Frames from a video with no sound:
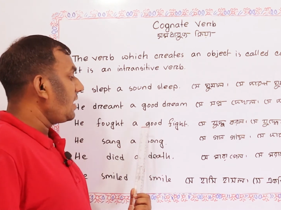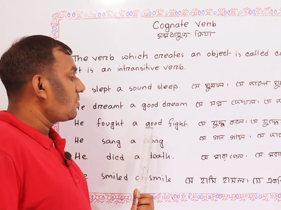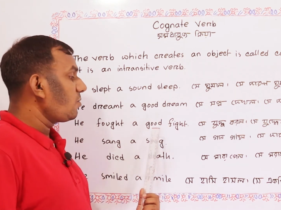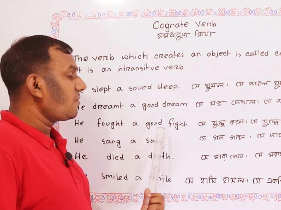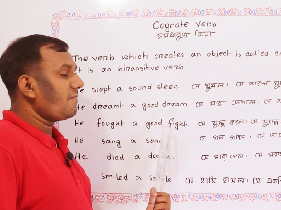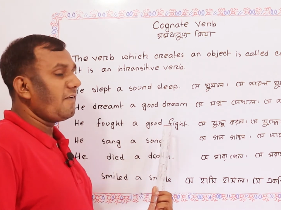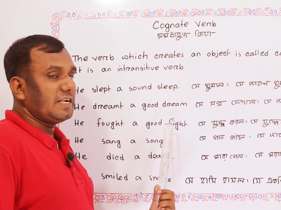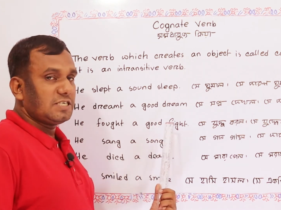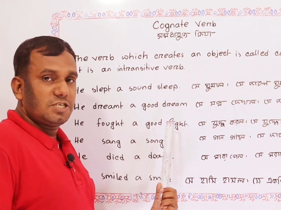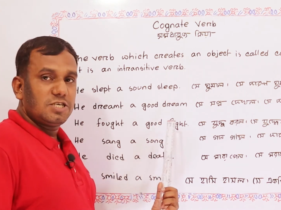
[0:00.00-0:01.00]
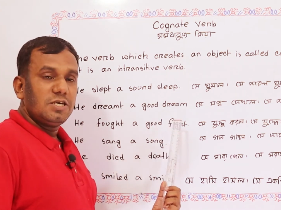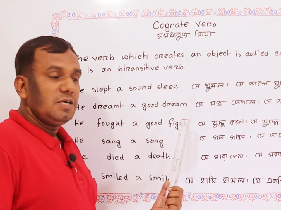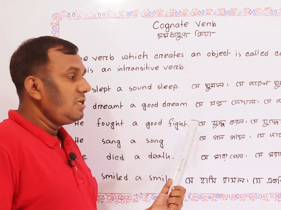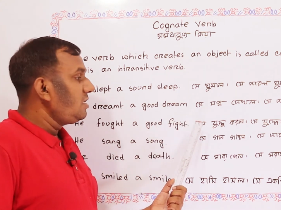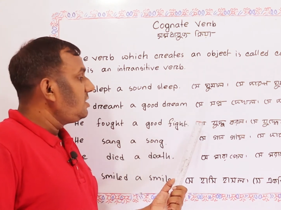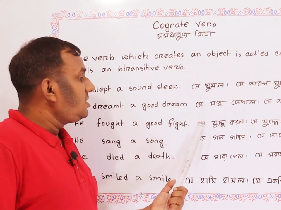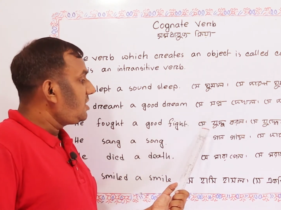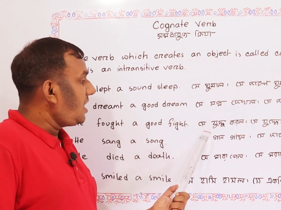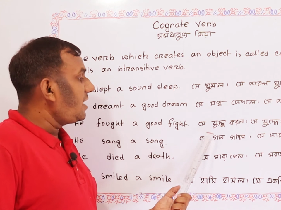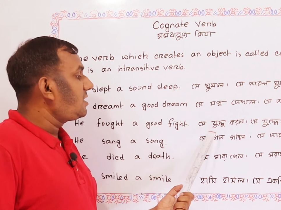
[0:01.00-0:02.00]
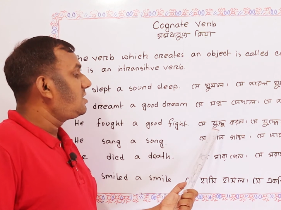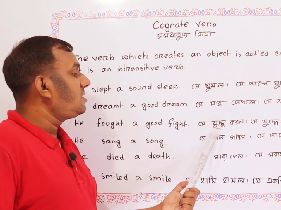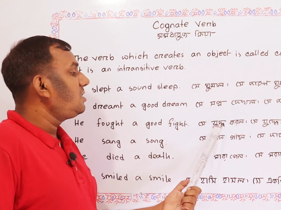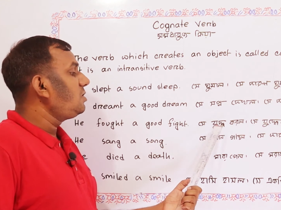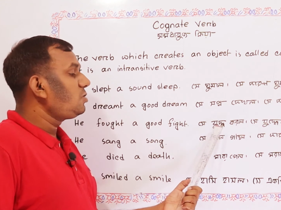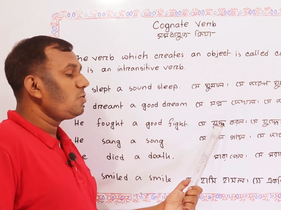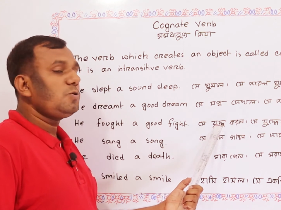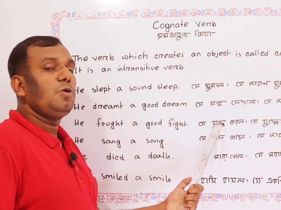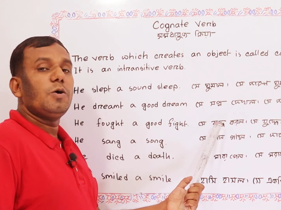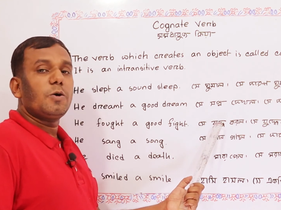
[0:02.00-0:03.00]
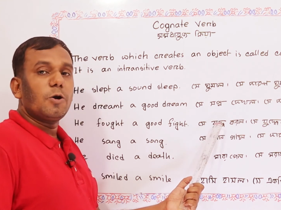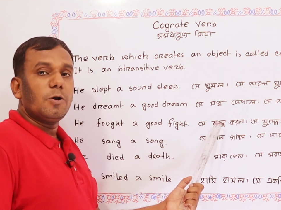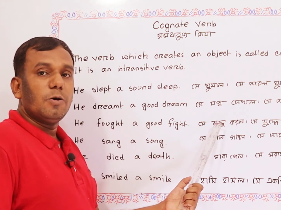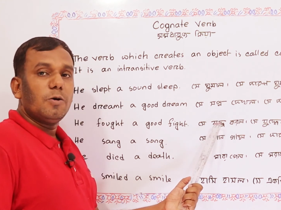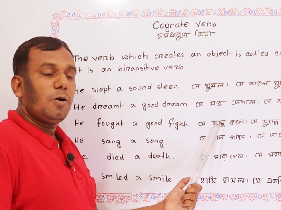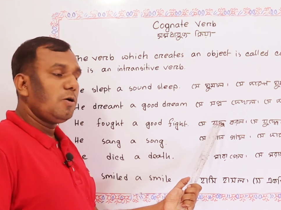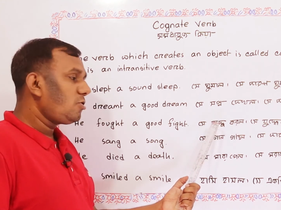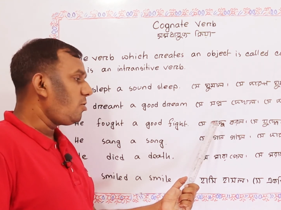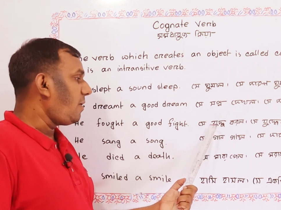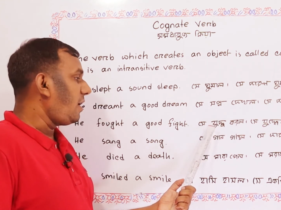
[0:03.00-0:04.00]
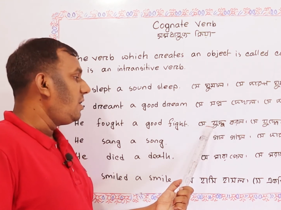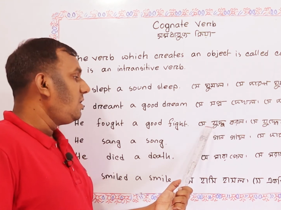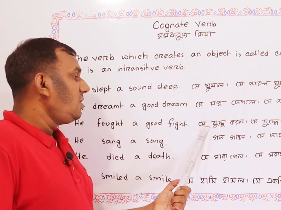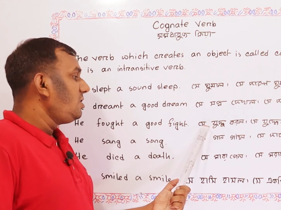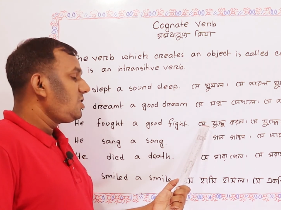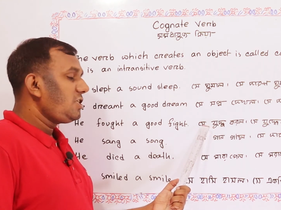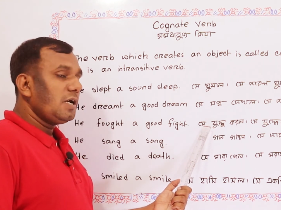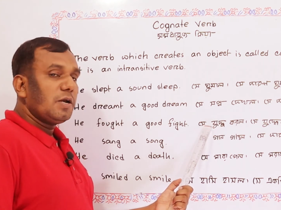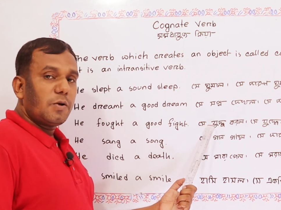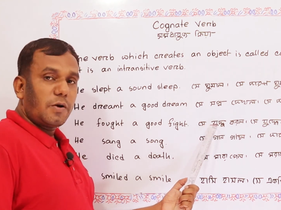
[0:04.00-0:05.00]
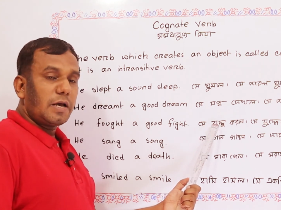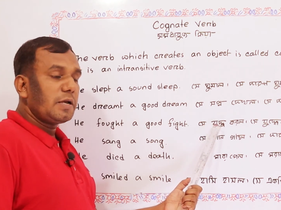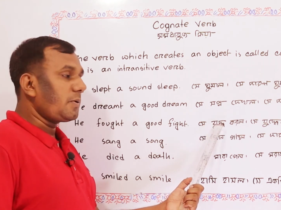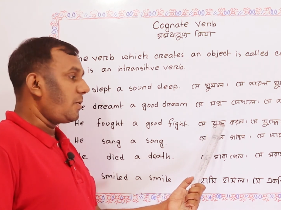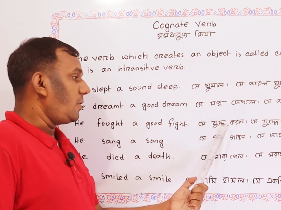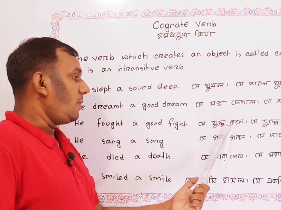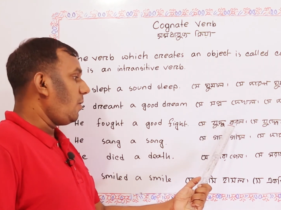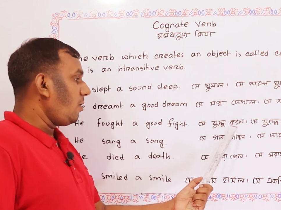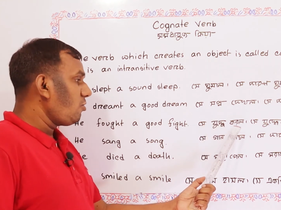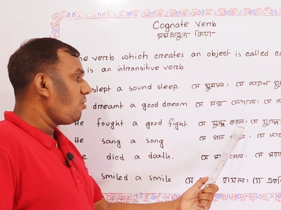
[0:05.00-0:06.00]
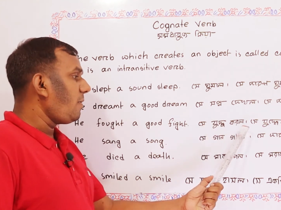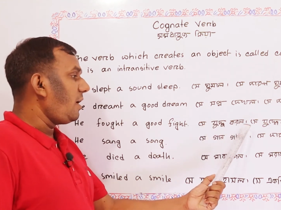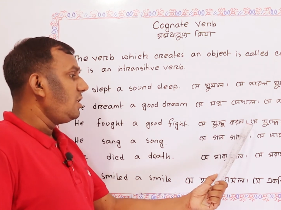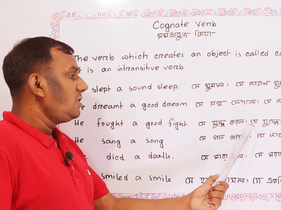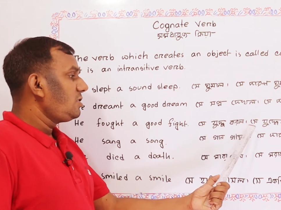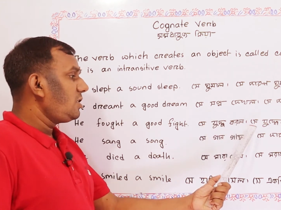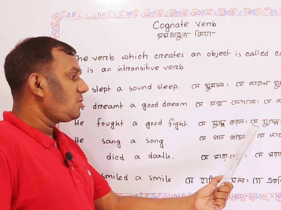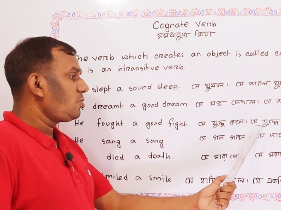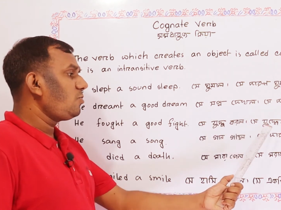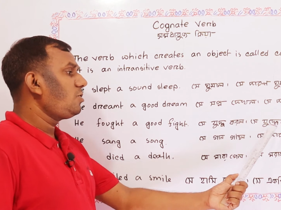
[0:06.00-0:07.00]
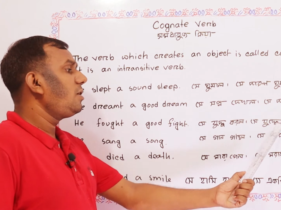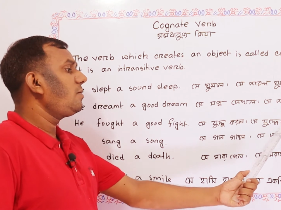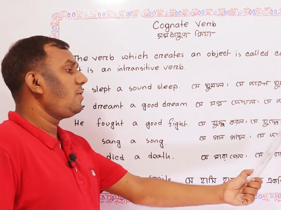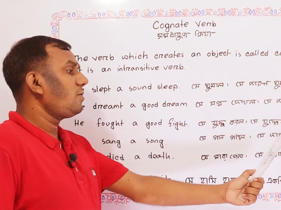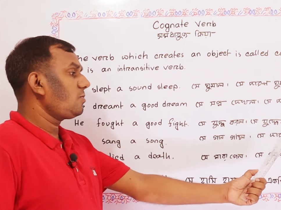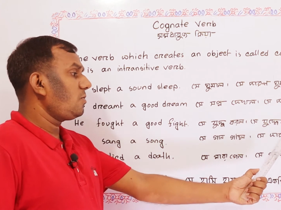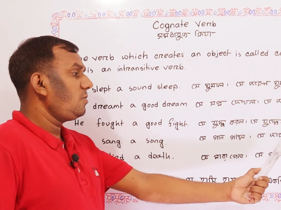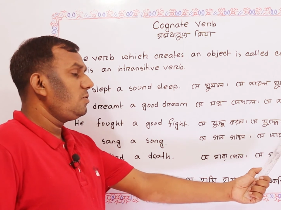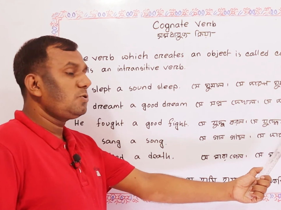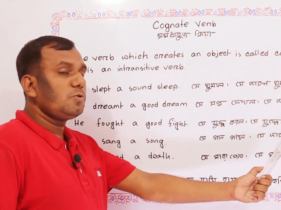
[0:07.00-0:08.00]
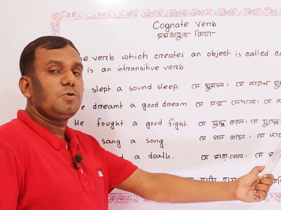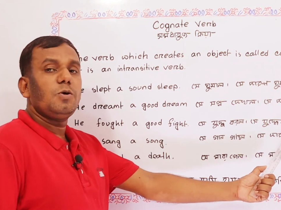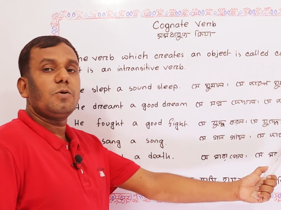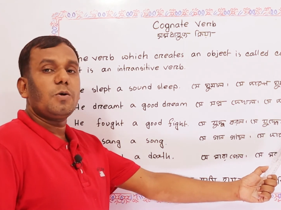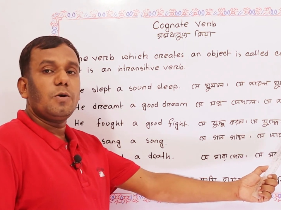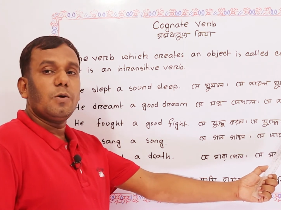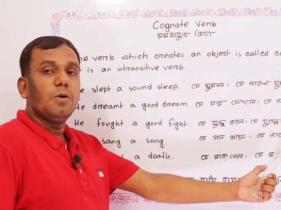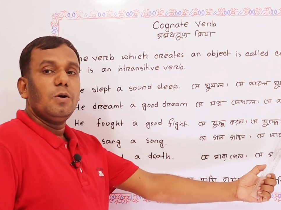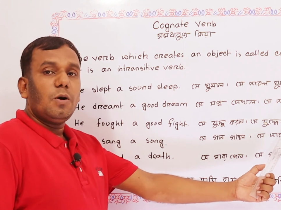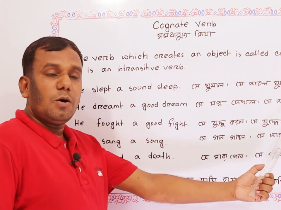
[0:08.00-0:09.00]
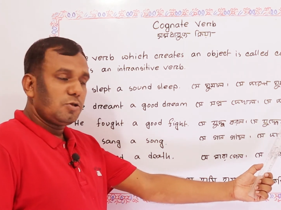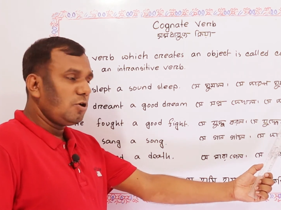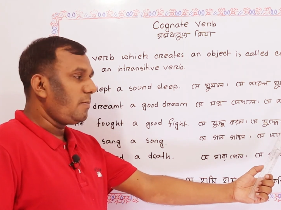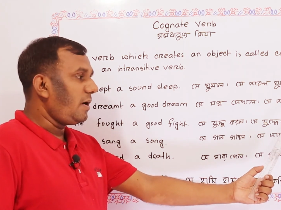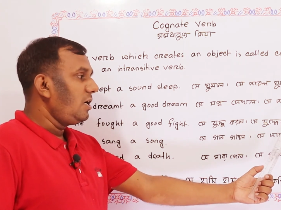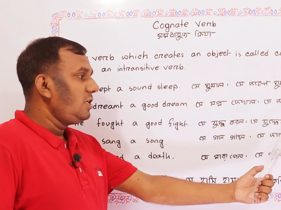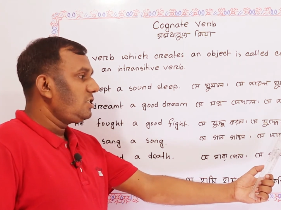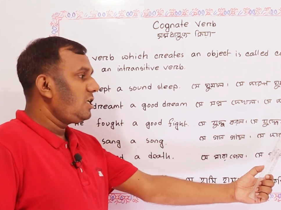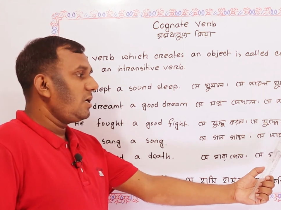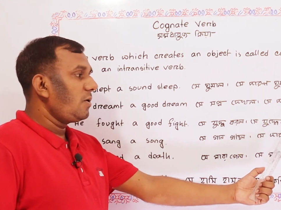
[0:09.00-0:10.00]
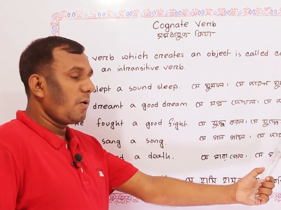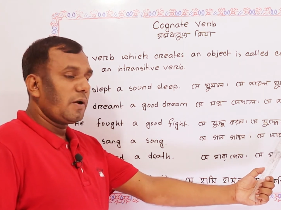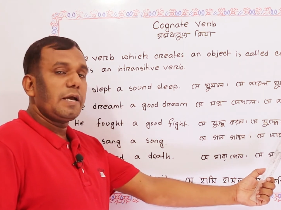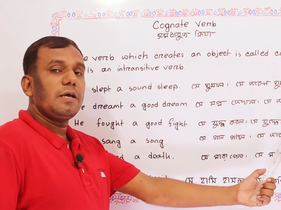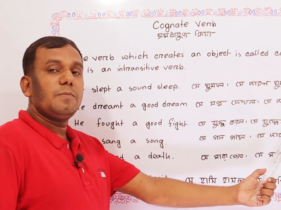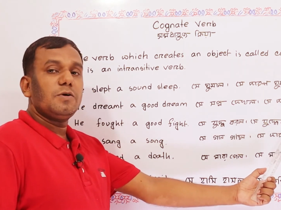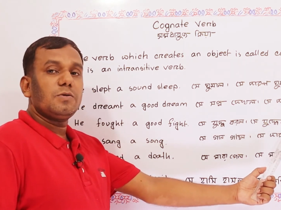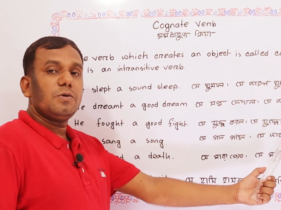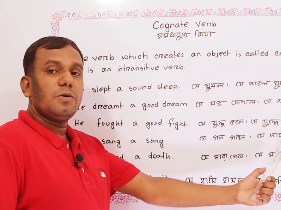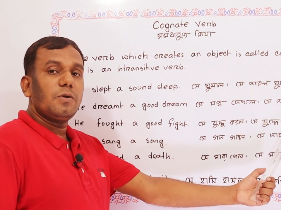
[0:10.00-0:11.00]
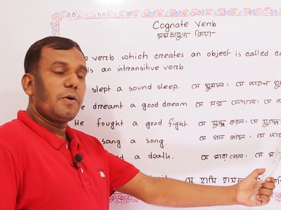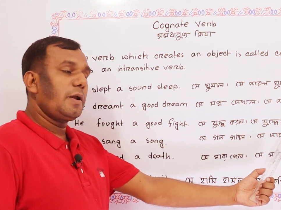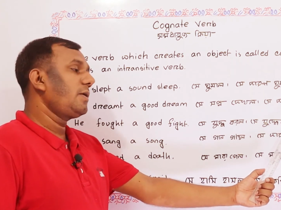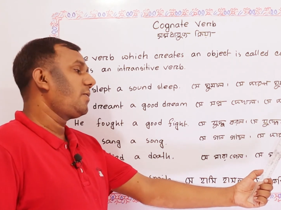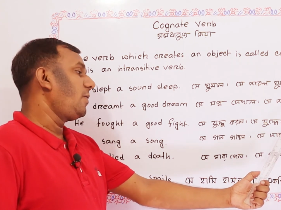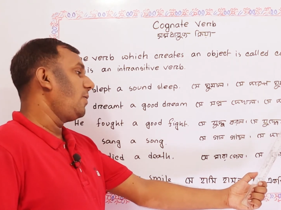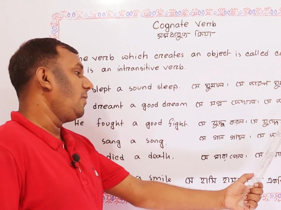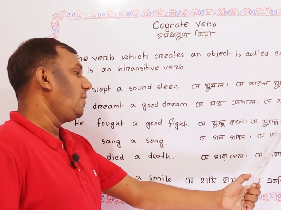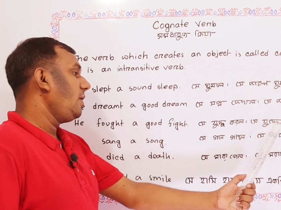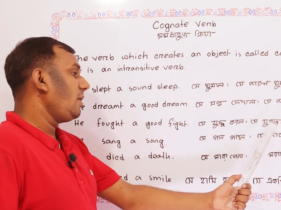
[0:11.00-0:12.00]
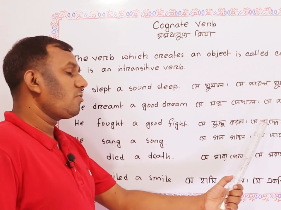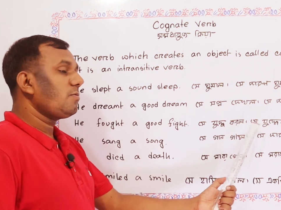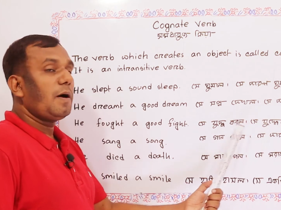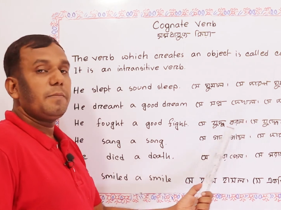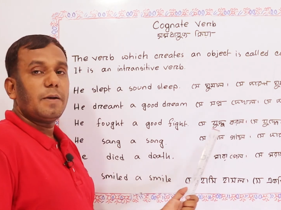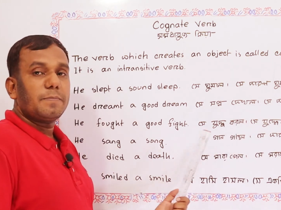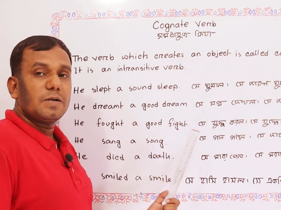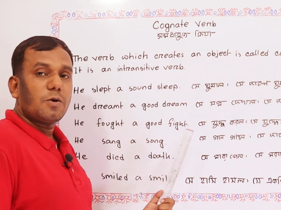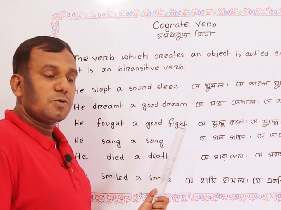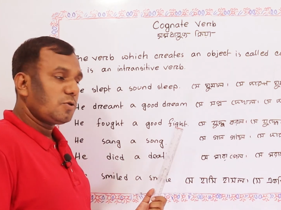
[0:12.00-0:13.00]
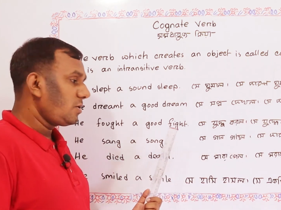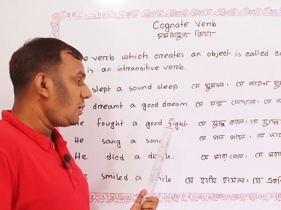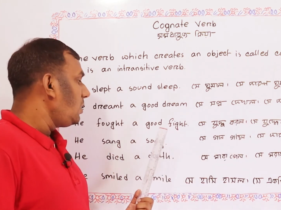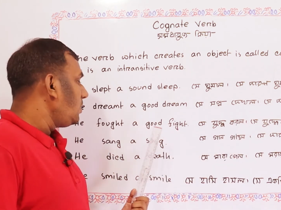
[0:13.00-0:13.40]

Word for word: এ গুড ফাইট সে একটি যুদ্ধ করল অথবা সে লড়াই করল অথবা সে যুদ্ধের মতো যুদ্ধ করল অথবা সে লড়াইয়ের মতো লড়াই করল এতভাবে আপনি অর্থটা